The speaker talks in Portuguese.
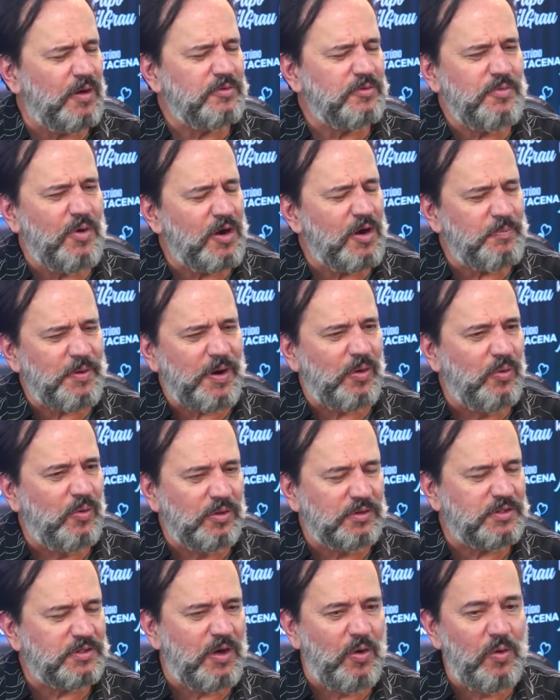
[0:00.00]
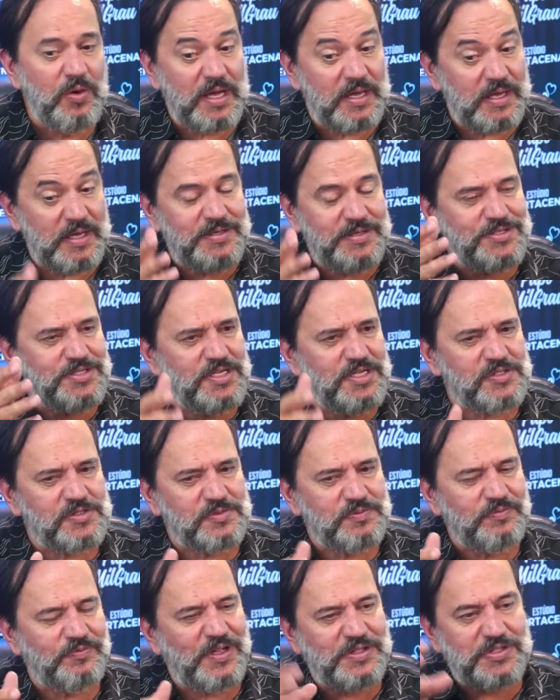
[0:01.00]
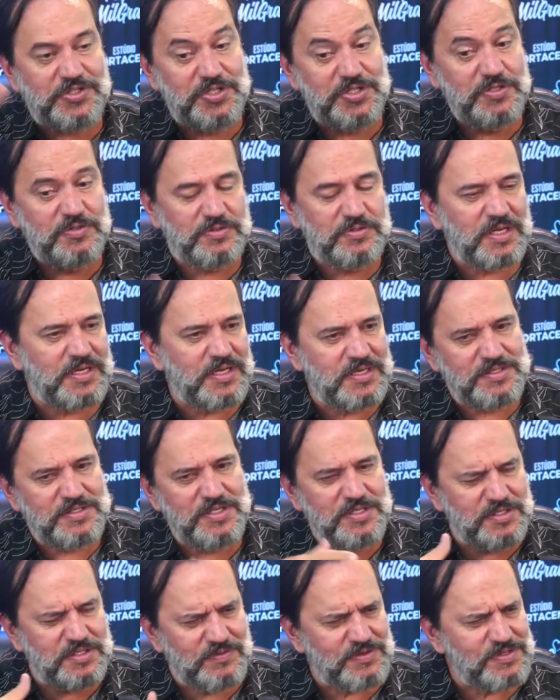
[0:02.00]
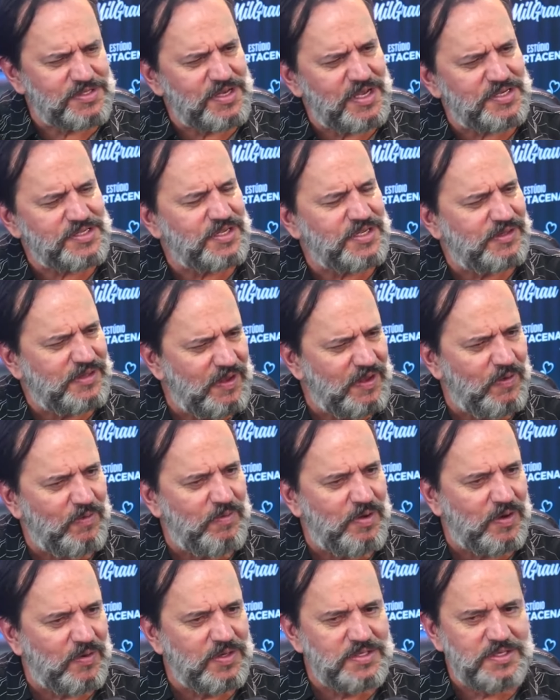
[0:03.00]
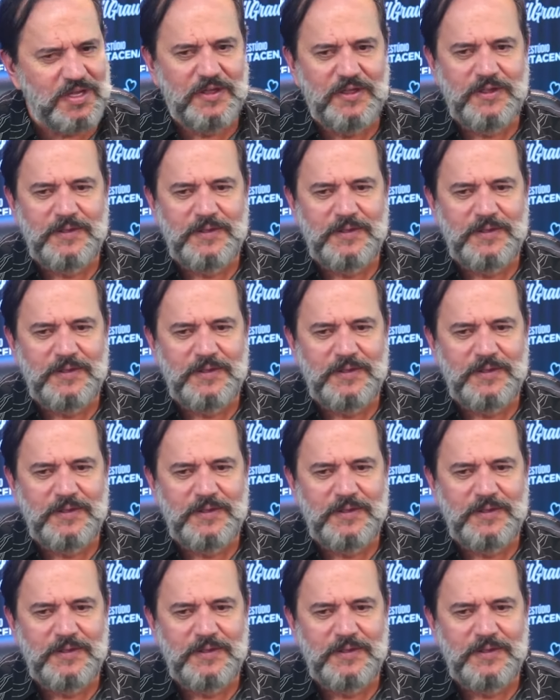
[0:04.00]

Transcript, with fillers: de uma hora para outra ou naqueles dias fatídicos, naqueles dias que você acha que tem alguma coisa,